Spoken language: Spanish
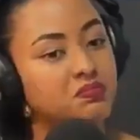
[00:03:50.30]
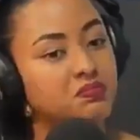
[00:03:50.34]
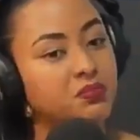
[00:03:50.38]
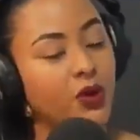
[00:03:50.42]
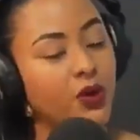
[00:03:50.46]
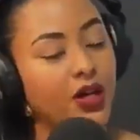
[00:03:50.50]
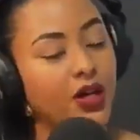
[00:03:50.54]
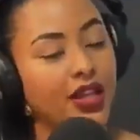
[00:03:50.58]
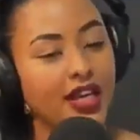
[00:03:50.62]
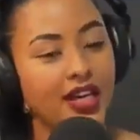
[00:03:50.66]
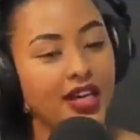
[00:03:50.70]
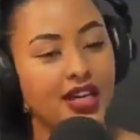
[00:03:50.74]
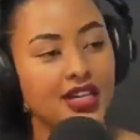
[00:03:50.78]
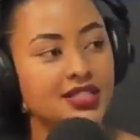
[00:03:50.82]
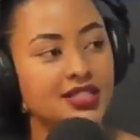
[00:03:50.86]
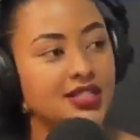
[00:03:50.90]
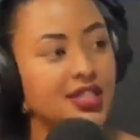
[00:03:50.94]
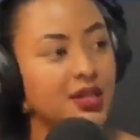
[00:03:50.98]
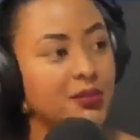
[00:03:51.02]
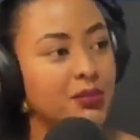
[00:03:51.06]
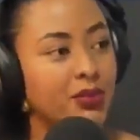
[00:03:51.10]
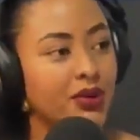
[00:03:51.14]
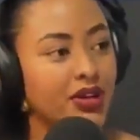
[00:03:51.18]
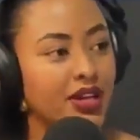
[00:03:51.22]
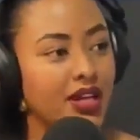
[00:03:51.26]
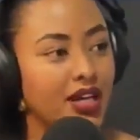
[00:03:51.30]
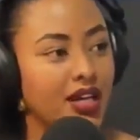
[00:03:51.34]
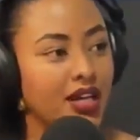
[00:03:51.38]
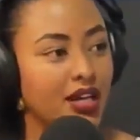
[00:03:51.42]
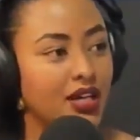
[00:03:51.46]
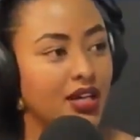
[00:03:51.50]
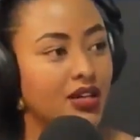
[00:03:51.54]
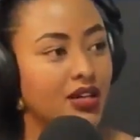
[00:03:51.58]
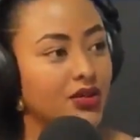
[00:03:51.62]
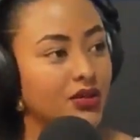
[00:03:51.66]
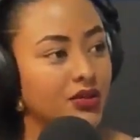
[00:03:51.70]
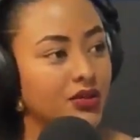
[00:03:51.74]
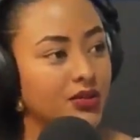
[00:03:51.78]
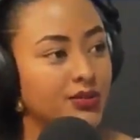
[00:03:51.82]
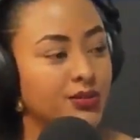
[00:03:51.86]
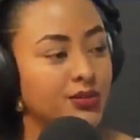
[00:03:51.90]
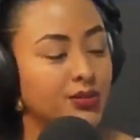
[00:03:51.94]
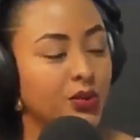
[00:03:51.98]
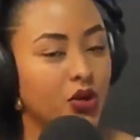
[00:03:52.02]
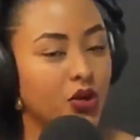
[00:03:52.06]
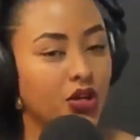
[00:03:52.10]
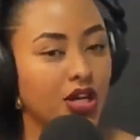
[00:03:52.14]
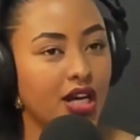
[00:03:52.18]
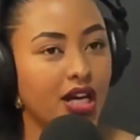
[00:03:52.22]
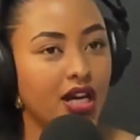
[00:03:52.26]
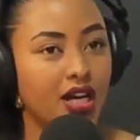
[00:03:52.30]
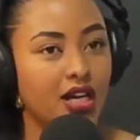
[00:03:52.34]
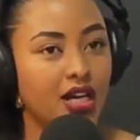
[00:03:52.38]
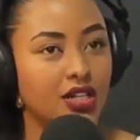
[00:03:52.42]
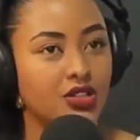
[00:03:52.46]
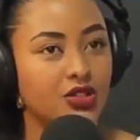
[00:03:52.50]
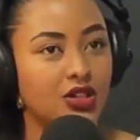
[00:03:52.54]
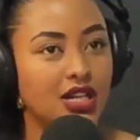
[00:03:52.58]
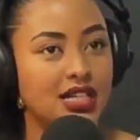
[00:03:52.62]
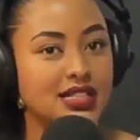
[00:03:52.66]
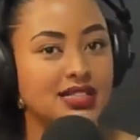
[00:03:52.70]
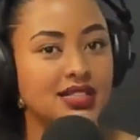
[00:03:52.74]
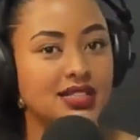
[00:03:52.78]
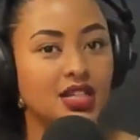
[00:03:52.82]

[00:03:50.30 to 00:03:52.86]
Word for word: Puede que sí, puede que no, porque yo la